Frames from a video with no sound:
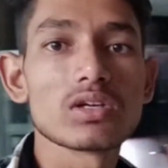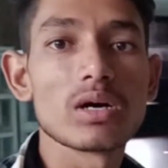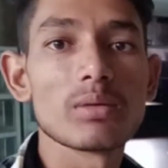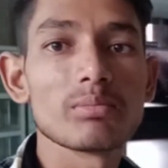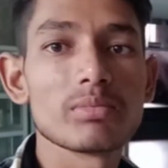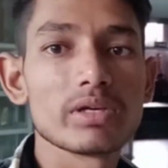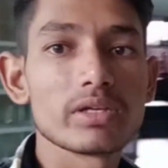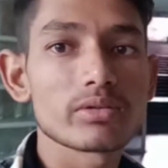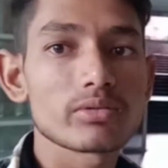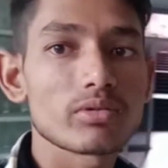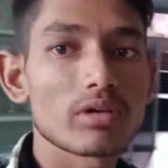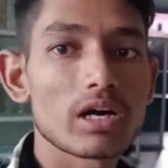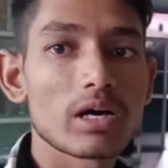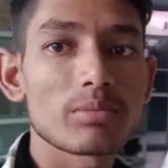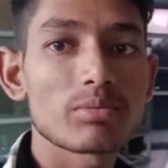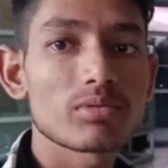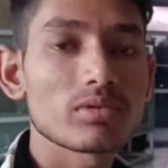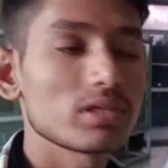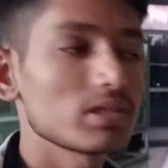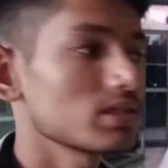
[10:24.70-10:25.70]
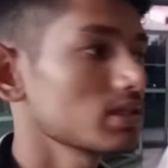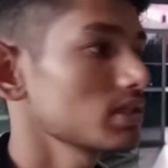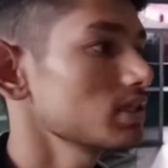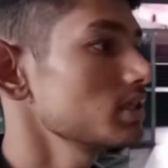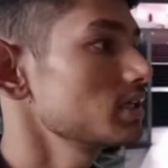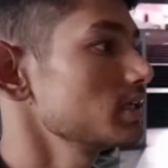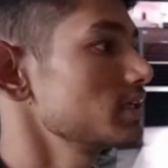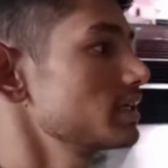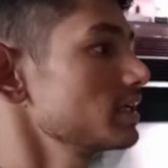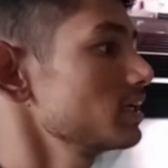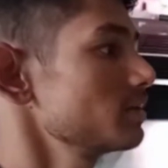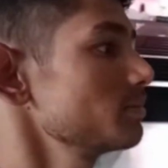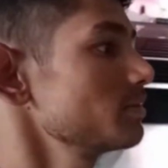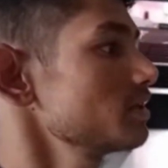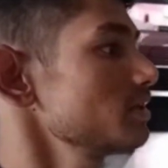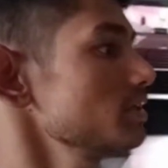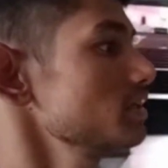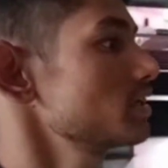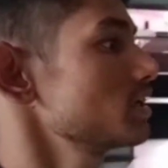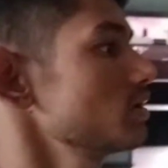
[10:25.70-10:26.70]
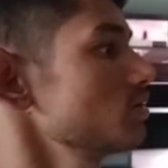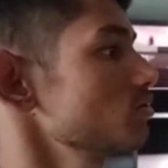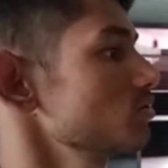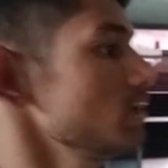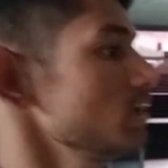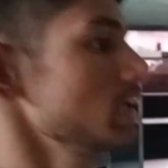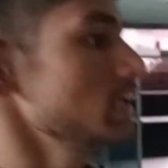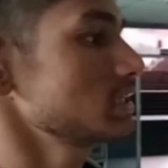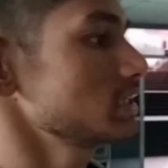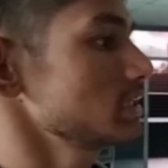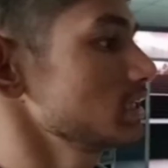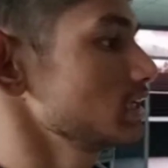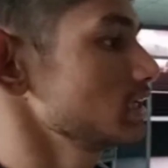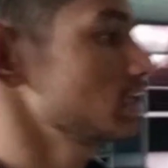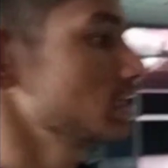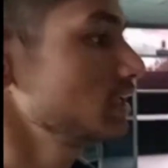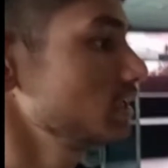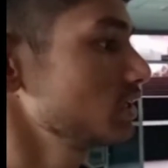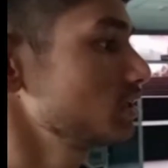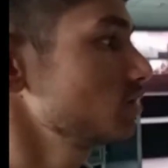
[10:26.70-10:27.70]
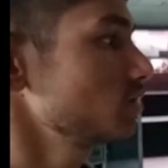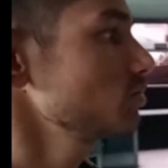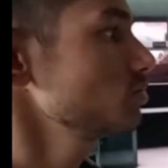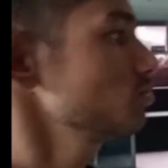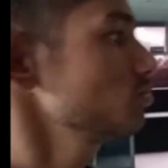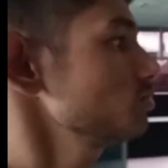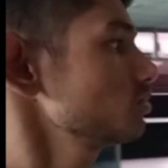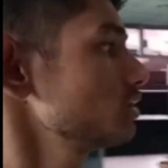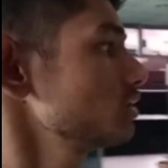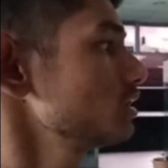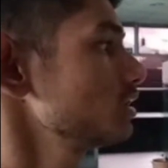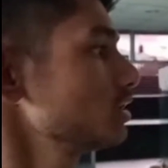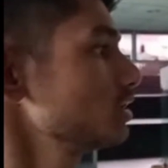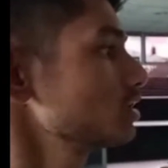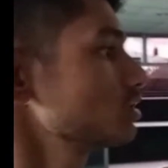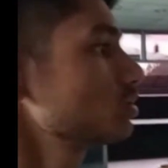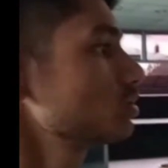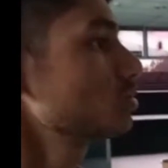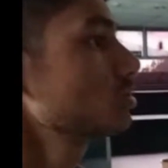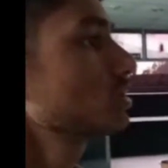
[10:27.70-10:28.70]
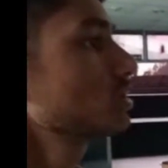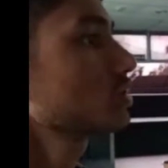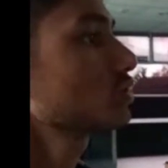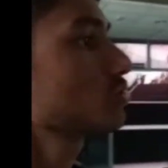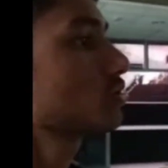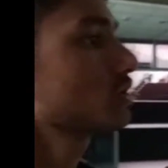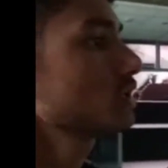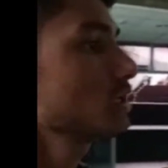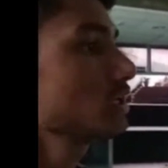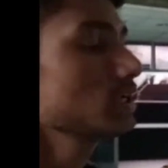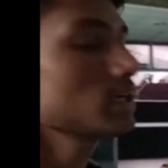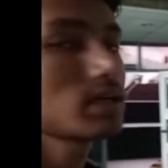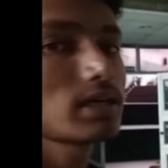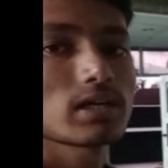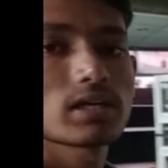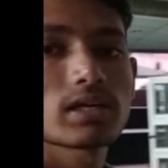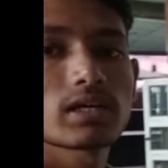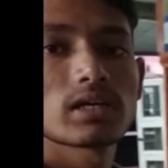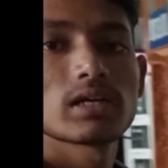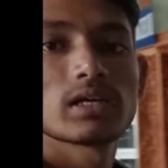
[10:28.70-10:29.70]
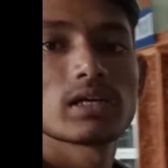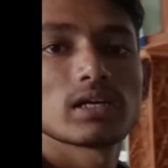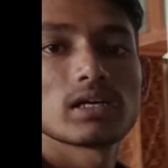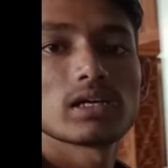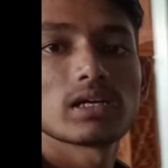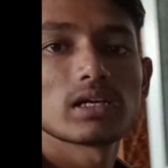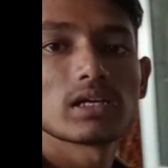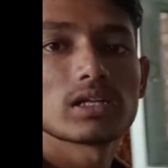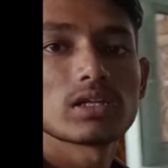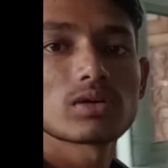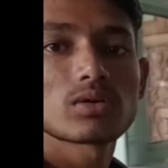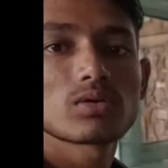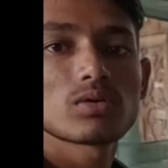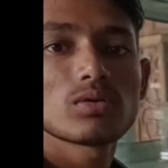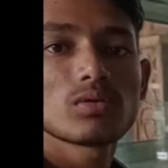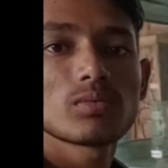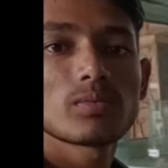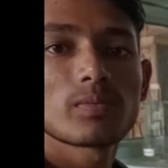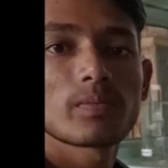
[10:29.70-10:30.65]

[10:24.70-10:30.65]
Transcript: अब मैं इनको आपको इतना डिटेल में नहीं दिखाऊंगा ऐसे दिखा देता हूँ छोटा छोटा ये देखो